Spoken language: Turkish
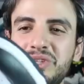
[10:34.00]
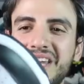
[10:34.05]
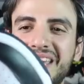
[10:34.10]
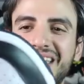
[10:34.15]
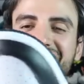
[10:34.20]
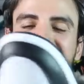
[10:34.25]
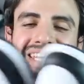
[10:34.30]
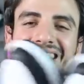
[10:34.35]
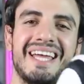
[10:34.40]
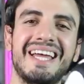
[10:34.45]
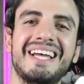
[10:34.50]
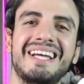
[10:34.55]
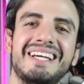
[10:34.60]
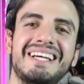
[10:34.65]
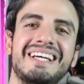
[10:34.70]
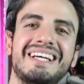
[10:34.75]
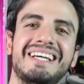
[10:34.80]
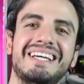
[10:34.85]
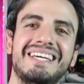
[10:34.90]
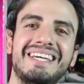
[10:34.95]
şekilde de
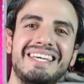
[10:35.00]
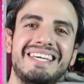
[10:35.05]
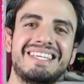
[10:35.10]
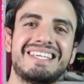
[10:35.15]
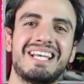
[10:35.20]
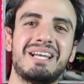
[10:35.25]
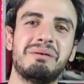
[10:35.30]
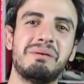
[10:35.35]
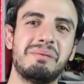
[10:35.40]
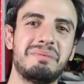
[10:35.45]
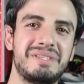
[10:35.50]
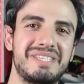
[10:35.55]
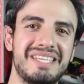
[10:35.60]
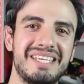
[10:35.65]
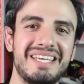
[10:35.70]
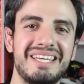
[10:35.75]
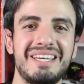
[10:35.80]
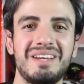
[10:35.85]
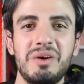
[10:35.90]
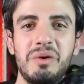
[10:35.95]

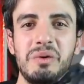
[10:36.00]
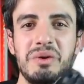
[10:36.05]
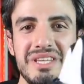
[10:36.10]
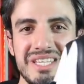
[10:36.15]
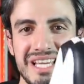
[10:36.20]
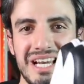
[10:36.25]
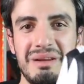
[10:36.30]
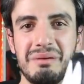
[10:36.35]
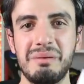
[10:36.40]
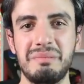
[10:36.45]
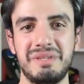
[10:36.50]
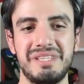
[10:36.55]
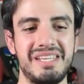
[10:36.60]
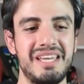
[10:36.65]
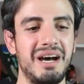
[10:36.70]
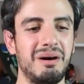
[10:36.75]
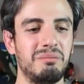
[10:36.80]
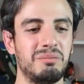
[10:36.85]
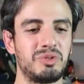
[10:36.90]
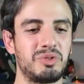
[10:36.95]
incelememizi, ön incelememizi
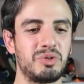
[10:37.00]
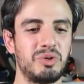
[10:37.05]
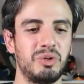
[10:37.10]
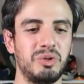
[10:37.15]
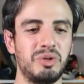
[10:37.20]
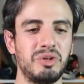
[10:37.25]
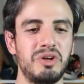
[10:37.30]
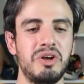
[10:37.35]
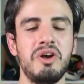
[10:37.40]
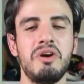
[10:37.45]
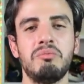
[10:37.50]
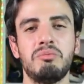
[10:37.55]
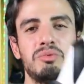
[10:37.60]
yapmış olduk.